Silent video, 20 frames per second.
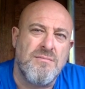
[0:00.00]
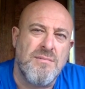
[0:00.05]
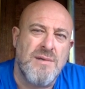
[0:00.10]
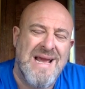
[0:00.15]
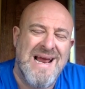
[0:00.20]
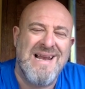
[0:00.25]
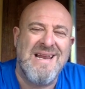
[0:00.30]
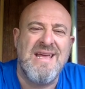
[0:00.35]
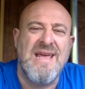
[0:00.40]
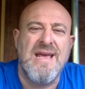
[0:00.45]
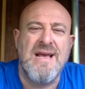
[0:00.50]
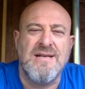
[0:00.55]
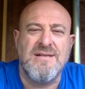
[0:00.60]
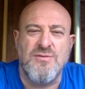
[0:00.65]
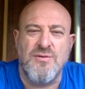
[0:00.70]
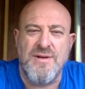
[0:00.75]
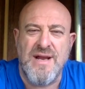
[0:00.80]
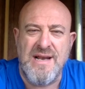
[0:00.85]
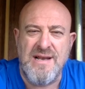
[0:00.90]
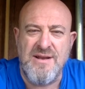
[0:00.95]
calquer à
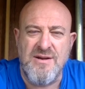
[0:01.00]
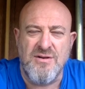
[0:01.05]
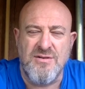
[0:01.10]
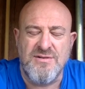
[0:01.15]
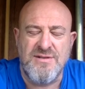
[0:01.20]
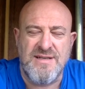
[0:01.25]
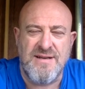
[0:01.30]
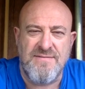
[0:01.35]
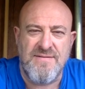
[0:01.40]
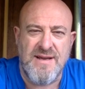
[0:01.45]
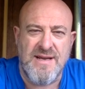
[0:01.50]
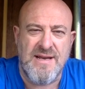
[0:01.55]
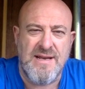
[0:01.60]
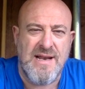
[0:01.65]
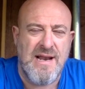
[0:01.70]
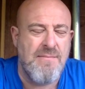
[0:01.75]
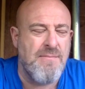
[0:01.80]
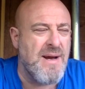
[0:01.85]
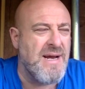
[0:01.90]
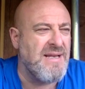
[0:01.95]
son alliance avec
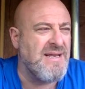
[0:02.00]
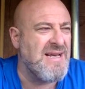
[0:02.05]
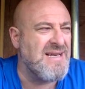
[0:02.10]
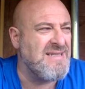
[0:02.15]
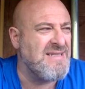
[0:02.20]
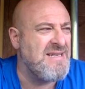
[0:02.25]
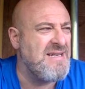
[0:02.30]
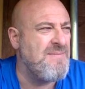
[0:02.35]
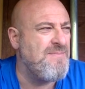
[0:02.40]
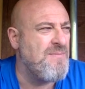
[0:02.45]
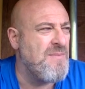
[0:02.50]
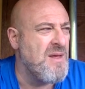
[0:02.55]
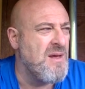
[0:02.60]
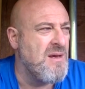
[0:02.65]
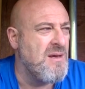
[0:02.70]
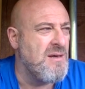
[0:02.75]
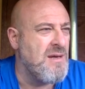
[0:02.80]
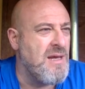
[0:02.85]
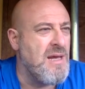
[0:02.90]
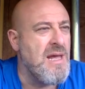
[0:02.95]
l'Allemagne nazie,
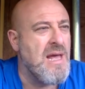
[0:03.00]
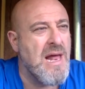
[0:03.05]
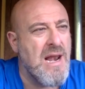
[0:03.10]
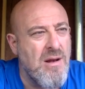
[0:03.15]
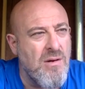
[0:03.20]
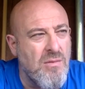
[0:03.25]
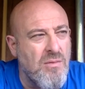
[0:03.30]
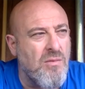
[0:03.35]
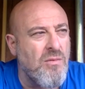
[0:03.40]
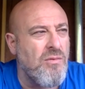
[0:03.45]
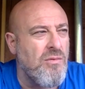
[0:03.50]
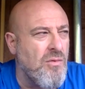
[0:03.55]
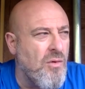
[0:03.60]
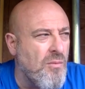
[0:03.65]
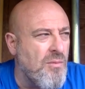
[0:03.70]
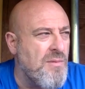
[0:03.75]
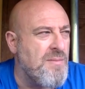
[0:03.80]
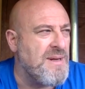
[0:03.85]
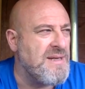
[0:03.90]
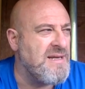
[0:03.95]
qui elle, on
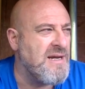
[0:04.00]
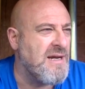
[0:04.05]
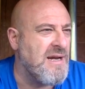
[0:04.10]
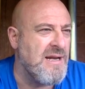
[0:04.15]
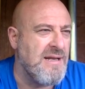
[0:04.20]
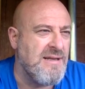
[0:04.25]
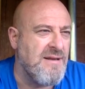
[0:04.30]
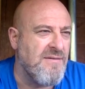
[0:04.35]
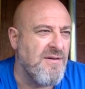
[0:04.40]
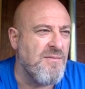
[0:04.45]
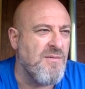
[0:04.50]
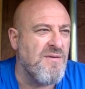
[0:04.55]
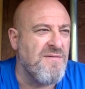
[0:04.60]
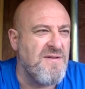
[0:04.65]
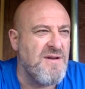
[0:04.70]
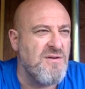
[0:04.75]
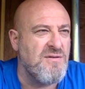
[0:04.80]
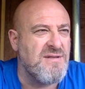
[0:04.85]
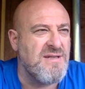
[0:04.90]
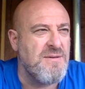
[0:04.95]
ne peut pas dire qu'elle était vraiment
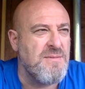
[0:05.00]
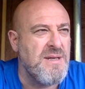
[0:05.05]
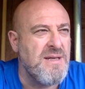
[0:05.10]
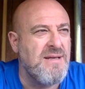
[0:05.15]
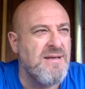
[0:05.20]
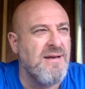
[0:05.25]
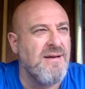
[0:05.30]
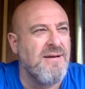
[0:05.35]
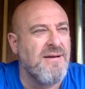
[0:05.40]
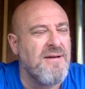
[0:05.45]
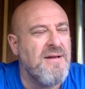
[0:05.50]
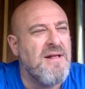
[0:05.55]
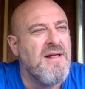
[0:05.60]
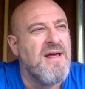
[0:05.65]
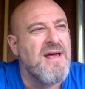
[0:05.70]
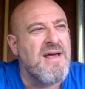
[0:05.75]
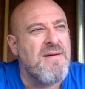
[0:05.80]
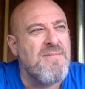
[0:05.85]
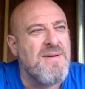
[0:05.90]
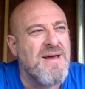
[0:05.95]
philosémite,
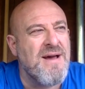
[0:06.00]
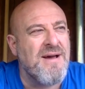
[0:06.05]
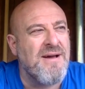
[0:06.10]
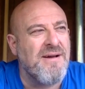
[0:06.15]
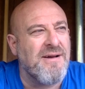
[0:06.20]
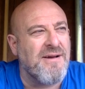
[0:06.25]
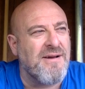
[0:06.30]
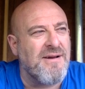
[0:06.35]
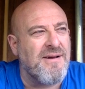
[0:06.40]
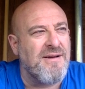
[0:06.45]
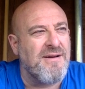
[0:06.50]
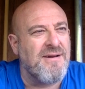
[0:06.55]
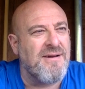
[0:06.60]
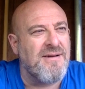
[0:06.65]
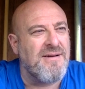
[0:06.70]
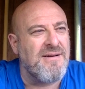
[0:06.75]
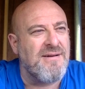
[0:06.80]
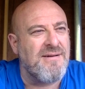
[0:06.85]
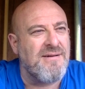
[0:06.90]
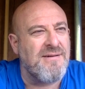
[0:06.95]
eh bien,
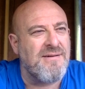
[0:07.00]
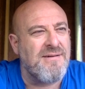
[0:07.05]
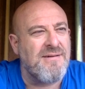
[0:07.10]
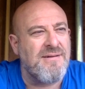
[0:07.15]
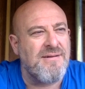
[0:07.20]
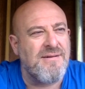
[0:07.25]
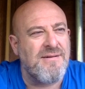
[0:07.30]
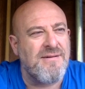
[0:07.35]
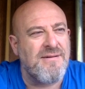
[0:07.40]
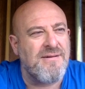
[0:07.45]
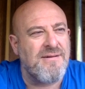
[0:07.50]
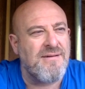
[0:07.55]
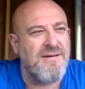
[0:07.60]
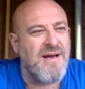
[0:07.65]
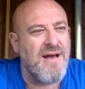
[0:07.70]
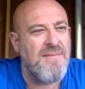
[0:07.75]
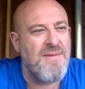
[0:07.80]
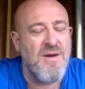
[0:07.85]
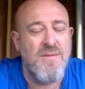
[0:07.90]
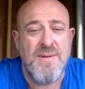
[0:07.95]

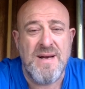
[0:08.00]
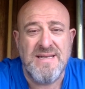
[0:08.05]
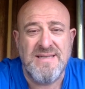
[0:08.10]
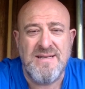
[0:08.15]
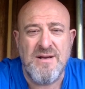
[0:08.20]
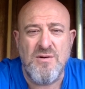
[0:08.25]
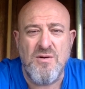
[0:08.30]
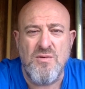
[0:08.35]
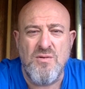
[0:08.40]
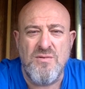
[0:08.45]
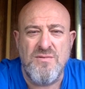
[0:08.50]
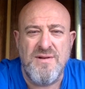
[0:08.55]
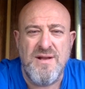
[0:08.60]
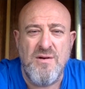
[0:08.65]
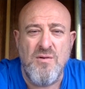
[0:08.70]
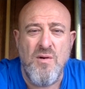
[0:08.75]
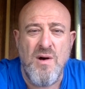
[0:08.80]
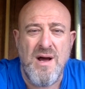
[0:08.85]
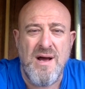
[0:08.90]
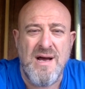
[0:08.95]
a mis en place des, des
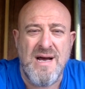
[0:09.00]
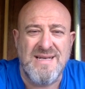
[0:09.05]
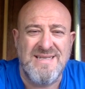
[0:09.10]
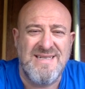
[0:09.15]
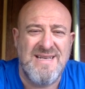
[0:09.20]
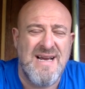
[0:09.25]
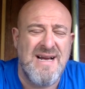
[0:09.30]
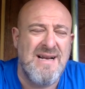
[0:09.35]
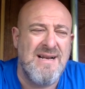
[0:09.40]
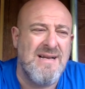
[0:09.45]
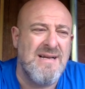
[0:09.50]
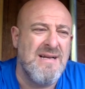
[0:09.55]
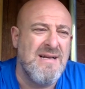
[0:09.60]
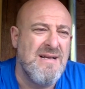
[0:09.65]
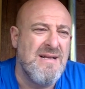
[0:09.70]
lois raciales